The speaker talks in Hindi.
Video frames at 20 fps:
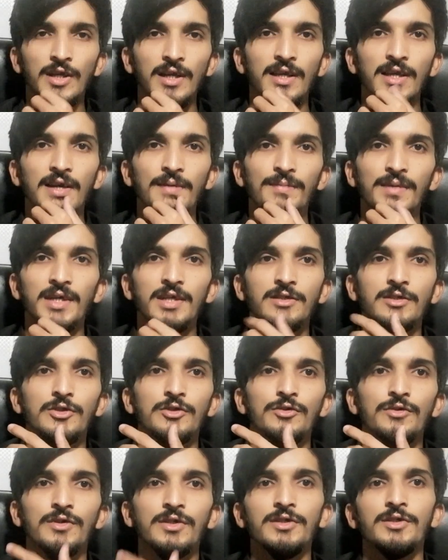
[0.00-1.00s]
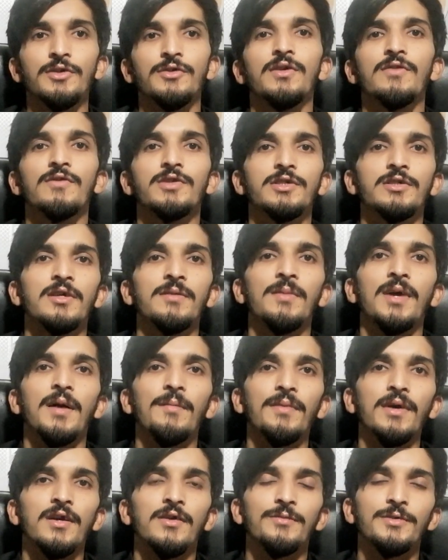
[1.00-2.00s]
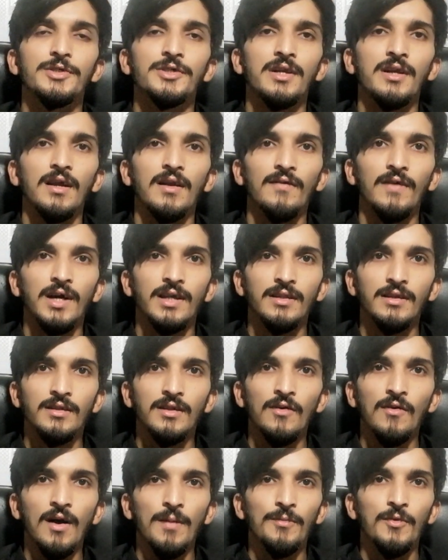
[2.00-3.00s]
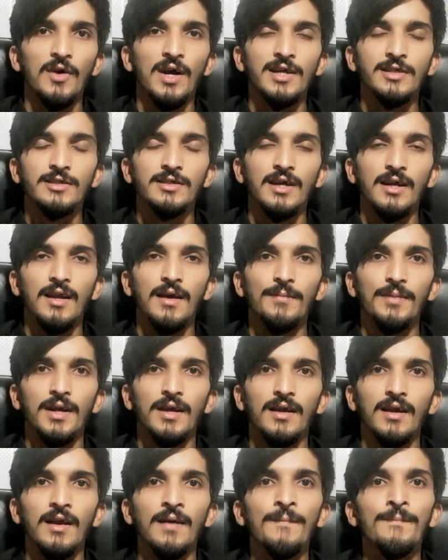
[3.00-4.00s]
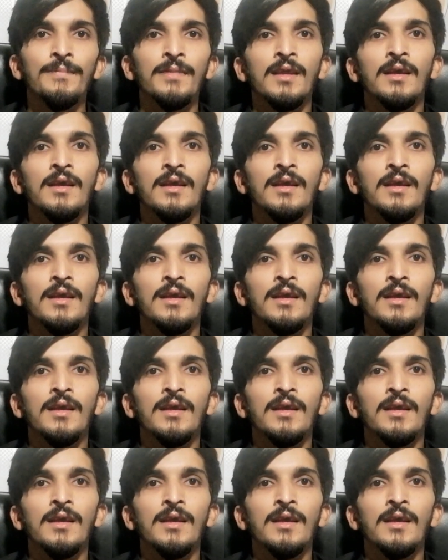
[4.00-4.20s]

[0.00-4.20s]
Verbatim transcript: ऑस्ट्रेलिया में किसी छोटी सी यूनिवर्सिटी में आपका एडमिशन करवा देता हूँ आपको एड्स करना पड़ेगा